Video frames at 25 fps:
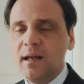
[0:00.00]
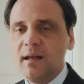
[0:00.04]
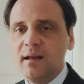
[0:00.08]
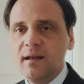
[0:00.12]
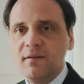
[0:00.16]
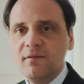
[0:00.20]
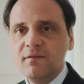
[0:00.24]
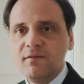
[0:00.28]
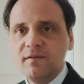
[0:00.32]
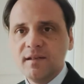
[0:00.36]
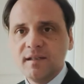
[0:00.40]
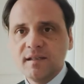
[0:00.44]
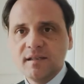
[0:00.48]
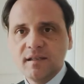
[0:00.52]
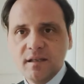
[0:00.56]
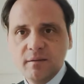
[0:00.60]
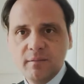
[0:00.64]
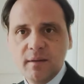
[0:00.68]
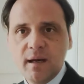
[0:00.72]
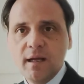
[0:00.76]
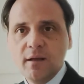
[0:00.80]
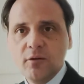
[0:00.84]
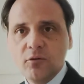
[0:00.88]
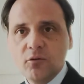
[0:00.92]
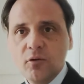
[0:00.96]

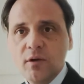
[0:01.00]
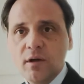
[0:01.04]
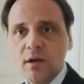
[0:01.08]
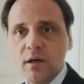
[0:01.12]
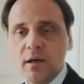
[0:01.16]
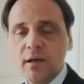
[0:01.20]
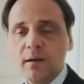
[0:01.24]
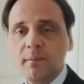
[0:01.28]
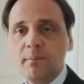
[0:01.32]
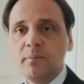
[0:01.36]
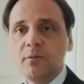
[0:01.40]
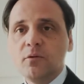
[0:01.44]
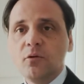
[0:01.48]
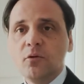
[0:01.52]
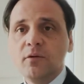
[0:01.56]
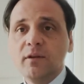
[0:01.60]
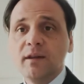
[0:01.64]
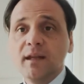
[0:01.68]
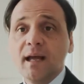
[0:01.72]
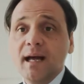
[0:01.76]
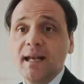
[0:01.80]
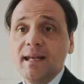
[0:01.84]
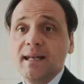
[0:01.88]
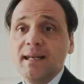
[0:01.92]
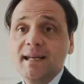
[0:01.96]
l'investimento in cripto
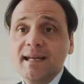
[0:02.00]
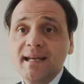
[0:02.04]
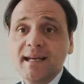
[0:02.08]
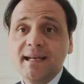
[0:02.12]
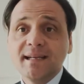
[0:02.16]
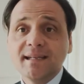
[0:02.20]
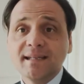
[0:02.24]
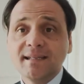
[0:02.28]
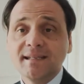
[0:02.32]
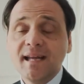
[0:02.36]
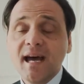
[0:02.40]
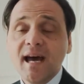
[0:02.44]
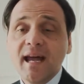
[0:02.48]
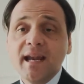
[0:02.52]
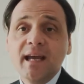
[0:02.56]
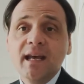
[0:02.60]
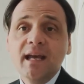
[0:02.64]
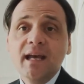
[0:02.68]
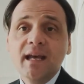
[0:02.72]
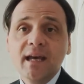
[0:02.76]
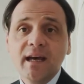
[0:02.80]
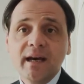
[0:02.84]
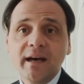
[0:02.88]
dall'incassare